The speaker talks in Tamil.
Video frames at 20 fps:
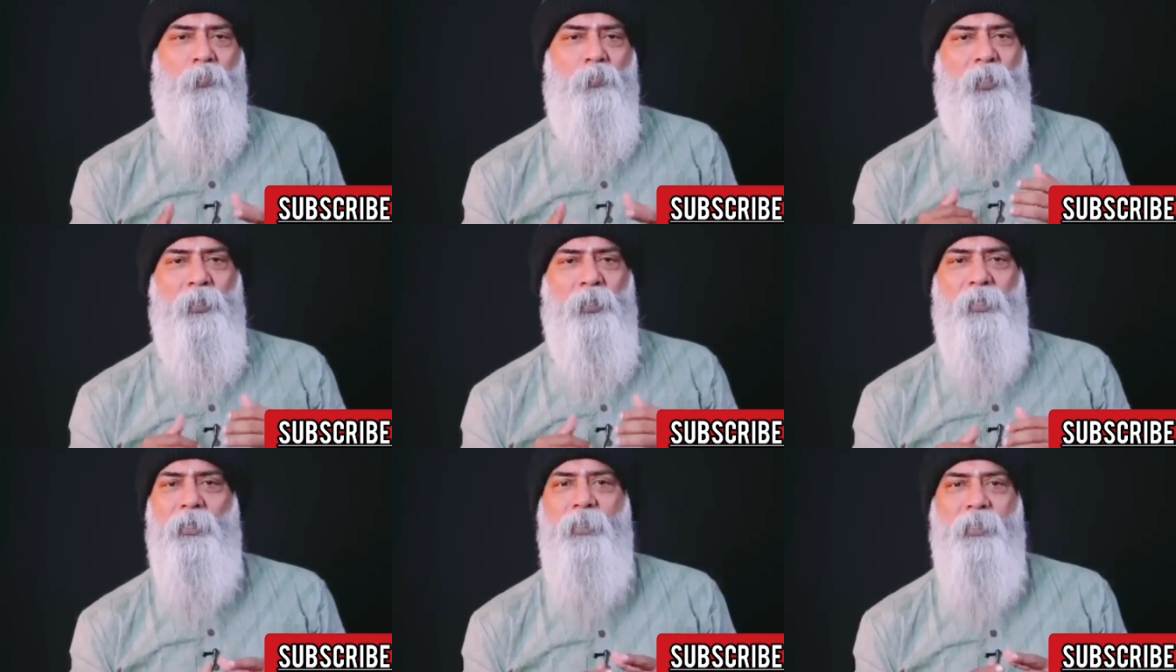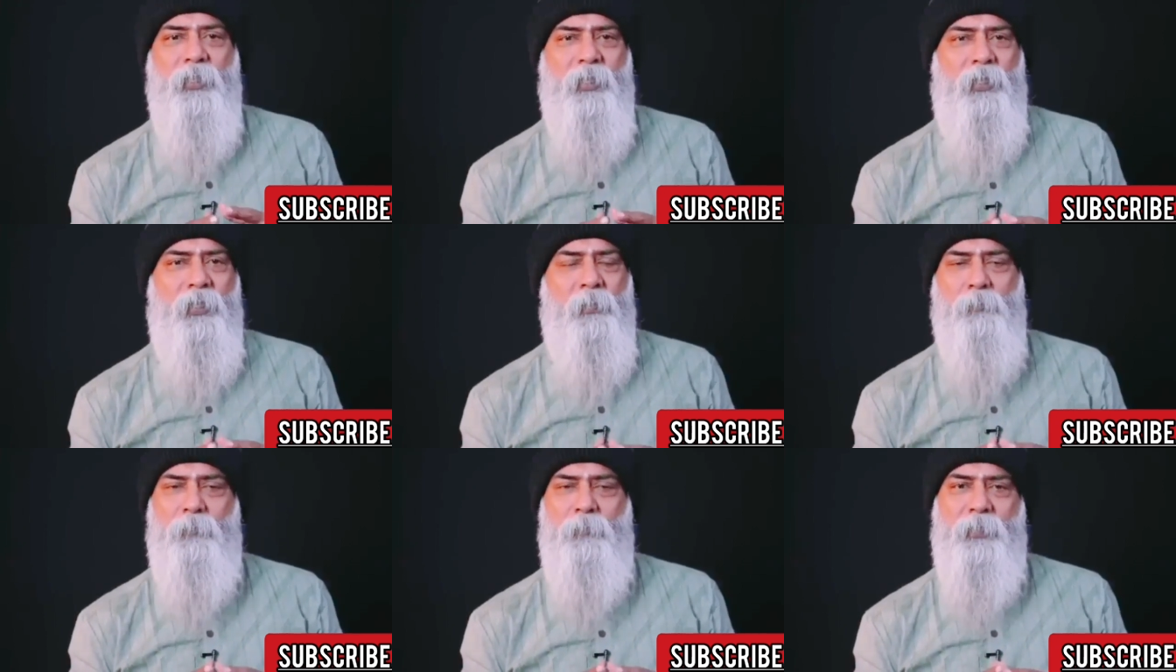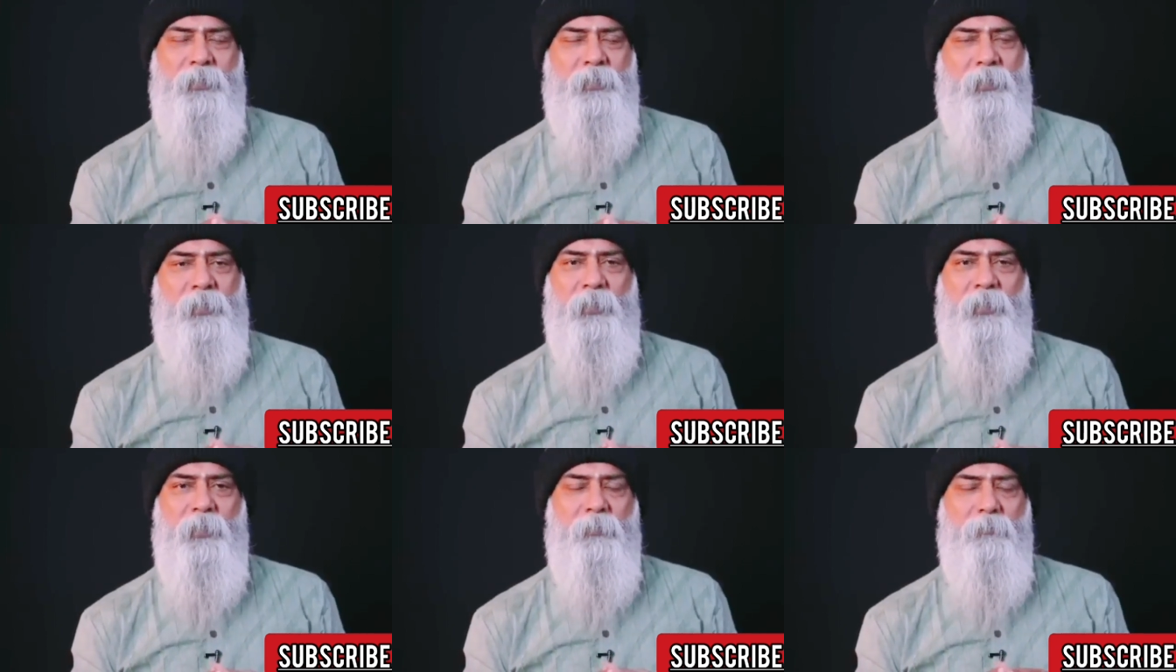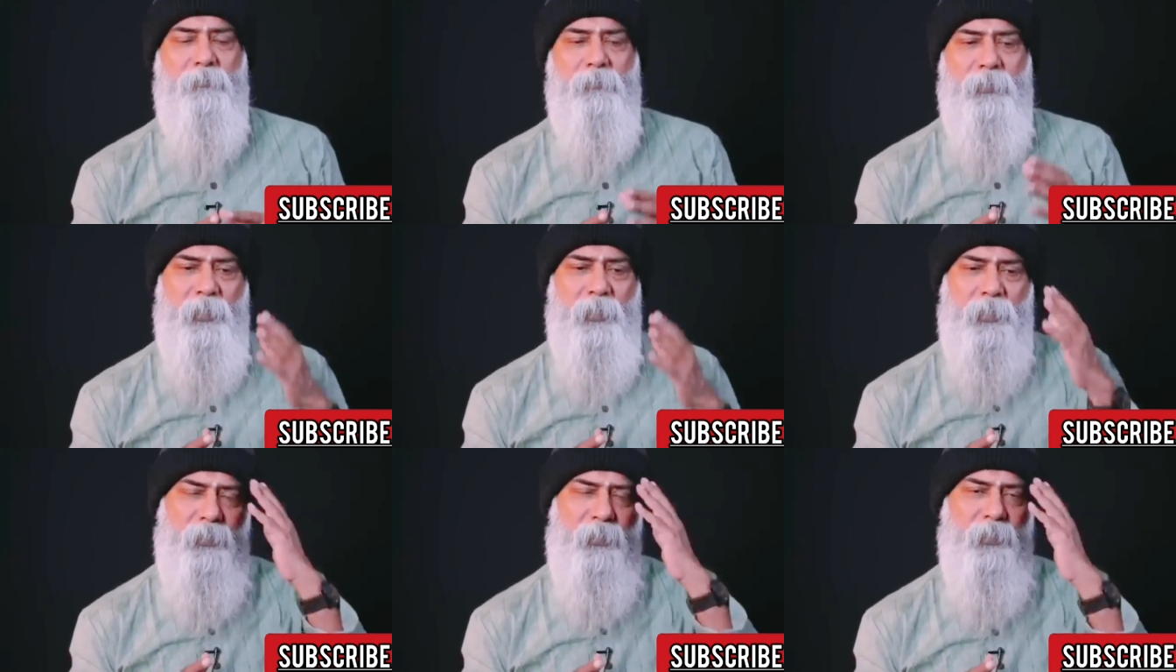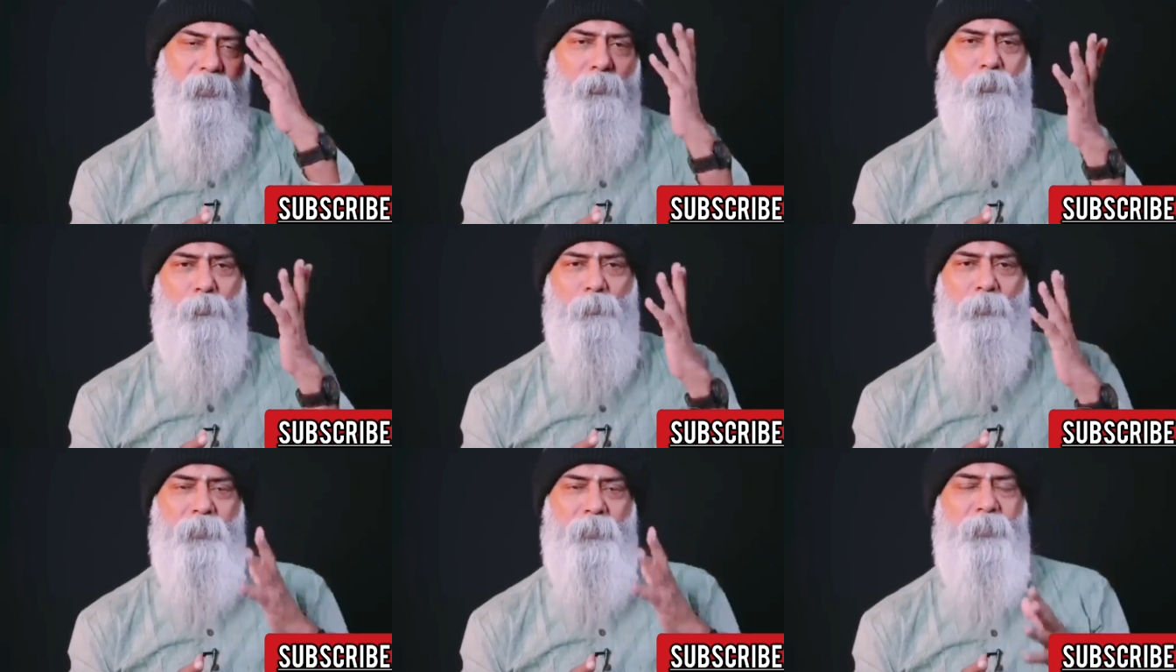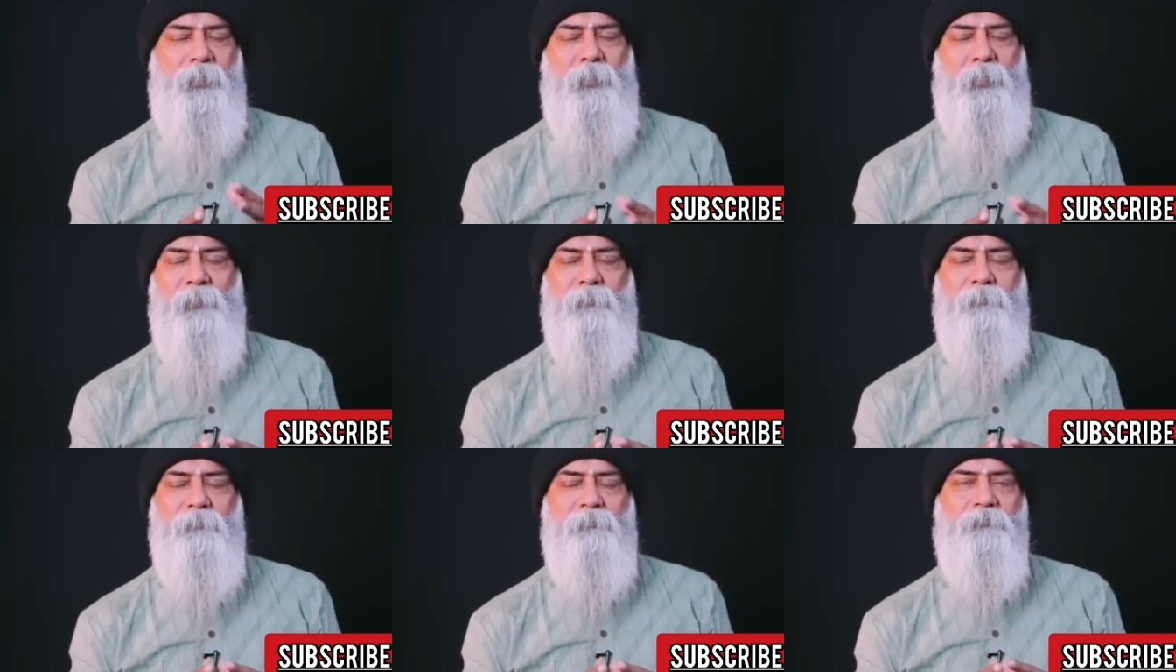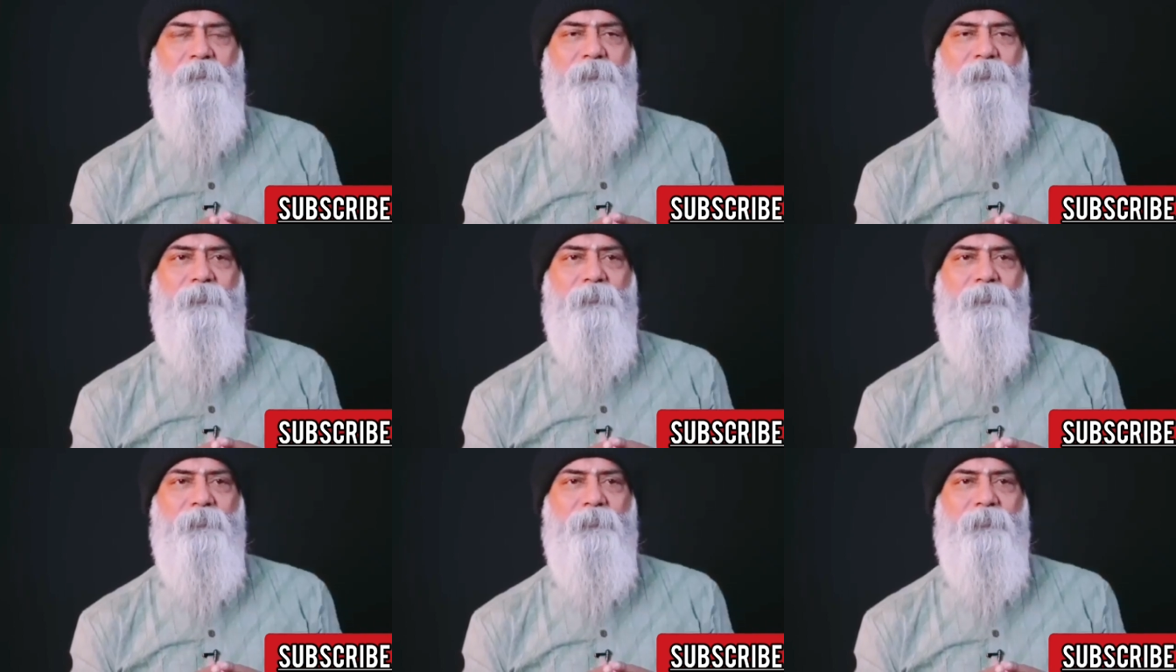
உடல் ரீதியான பிரச்சனை மனதில் ஏதோ பிரச்சனை